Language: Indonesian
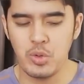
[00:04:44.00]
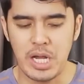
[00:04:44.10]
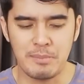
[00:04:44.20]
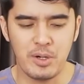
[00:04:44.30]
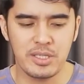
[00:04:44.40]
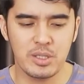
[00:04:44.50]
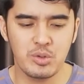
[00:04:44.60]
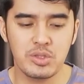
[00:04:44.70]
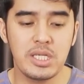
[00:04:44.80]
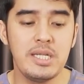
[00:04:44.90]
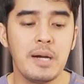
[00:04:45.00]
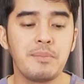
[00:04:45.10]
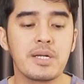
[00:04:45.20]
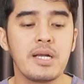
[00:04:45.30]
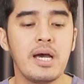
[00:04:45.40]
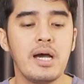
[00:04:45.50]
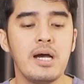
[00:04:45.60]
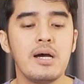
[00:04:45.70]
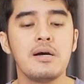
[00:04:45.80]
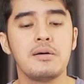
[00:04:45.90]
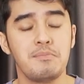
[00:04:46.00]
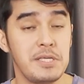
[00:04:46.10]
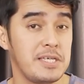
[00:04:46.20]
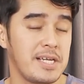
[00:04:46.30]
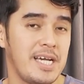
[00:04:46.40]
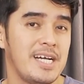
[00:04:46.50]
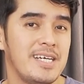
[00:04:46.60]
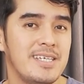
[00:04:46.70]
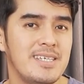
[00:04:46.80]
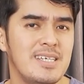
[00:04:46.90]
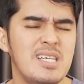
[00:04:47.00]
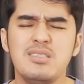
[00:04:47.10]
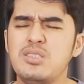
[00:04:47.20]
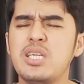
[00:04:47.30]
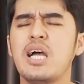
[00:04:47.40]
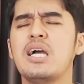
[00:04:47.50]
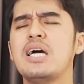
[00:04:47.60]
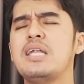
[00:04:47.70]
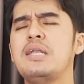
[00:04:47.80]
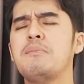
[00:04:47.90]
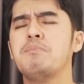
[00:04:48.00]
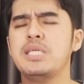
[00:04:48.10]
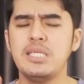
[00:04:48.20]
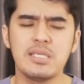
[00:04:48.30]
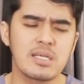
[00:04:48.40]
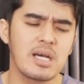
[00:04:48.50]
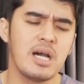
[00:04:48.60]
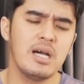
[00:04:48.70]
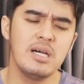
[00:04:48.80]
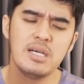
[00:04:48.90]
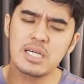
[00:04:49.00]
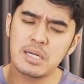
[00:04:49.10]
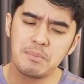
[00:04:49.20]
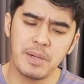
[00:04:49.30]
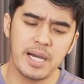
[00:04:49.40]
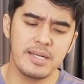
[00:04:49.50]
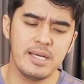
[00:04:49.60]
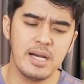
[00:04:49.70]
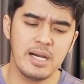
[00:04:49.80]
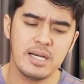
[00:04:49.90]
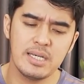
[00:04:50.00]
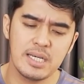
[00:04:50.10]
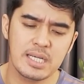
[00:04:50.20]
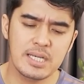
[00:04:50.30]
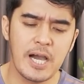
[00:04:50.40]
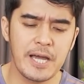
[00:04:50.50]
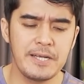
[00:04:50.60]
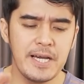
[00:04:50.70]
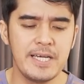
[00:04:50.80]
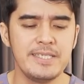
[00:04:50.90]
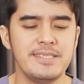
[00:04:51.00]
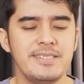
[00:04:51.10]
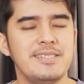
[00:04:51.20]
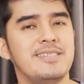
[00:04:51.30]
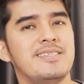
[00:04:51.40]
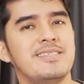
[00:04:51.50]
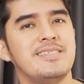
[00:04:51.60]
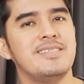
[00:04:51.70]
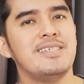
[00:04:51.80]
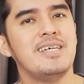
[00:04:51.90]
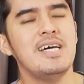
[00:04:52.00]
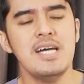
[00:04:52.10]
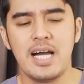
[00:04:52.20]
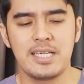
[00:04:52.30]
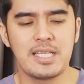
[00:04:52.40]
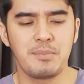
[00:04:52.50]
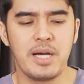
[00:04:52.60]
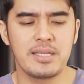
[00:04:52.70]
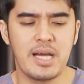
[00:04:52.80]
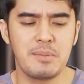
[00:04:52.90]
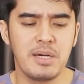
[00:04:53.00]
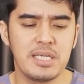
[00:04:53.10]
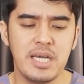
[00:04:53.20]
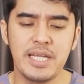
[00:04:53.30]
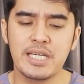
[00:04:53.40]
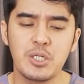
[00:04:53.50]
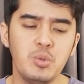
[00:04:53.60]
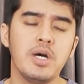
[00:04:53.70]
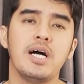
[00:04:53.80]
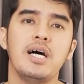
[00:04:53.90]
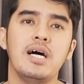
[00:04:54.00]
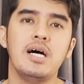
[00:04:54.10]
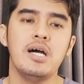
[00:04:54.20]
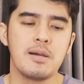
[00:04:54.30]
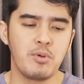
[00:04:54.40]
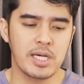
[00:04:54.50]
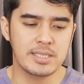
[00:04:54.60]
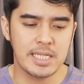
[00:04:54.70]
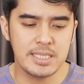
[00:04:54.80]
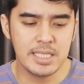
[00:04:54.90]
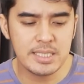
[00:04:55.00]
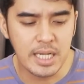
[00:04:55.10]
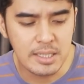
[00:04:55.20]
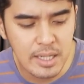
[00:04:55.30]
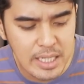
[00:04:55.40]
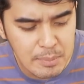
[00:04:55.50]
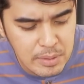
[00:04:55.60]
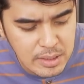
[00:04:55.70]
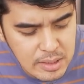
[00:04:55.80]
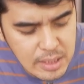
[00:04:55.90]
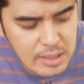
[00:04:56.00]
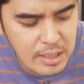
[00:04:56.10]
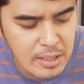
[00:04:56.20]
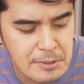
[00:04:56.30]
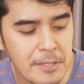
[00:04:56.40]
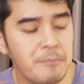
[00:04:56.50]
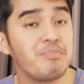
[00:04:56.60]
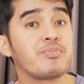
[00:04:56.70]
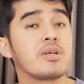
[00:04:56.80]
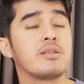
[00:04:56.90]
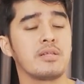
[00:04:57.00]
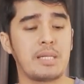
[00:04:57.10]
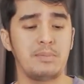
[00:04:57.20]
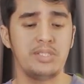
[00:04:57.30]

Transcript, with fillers: Tuhan mau kita untuk tidak pernah menyerah. Jangan menyerah kepada keadaan. Kita mengatakan bagian yang kedua, bukan saja janda nabi ini tidak tinggal diam, tetapi